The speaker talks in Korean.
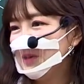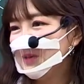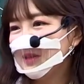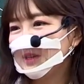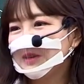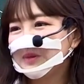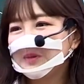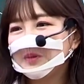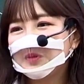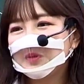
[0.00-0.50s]

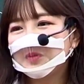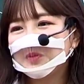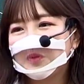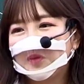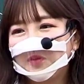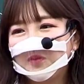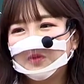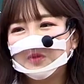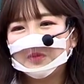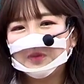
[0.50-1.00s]
근데 그게 좀
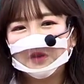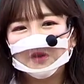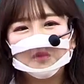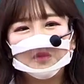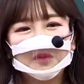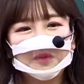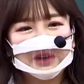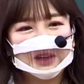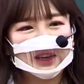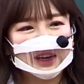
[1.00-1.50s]
너무
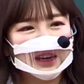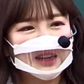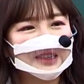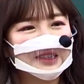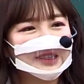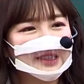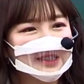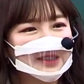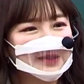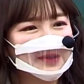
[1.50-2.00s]
평범한 게 하기
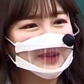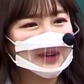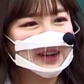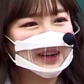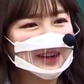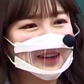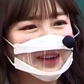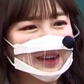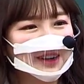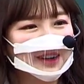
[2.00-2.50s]
싫은
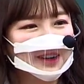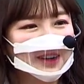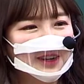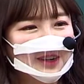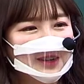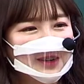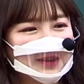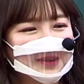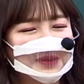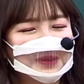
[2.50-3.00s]
거야.
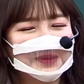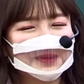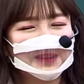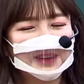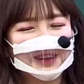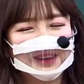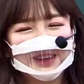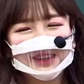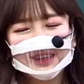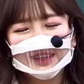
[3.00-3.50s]
그래서
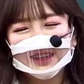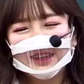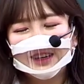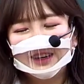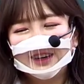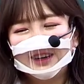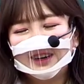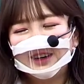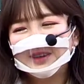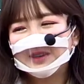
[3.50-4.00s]
내가
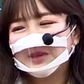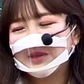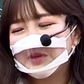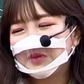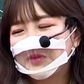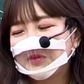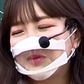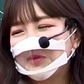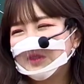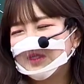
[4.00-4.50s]
아 얘
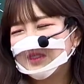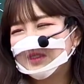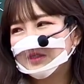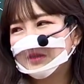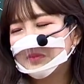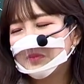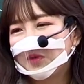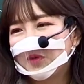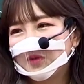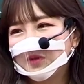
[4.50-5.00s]
연구실
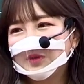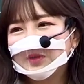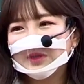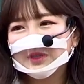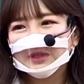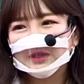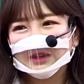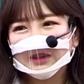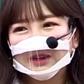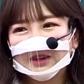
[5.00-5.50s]
이름 뭘로
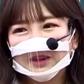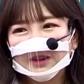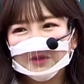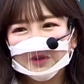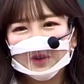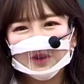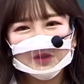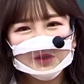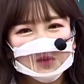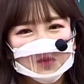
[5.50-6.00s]
지을까?
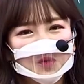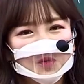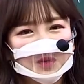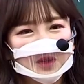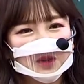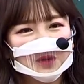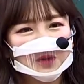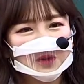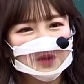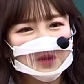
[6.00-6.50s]
막 한참
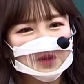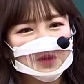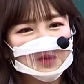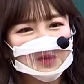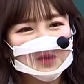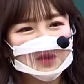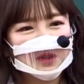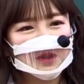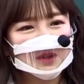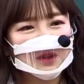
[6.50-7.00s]
고민했더니
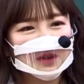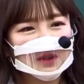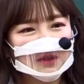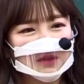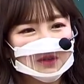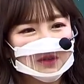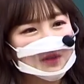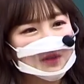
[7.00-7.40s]
현주 언니가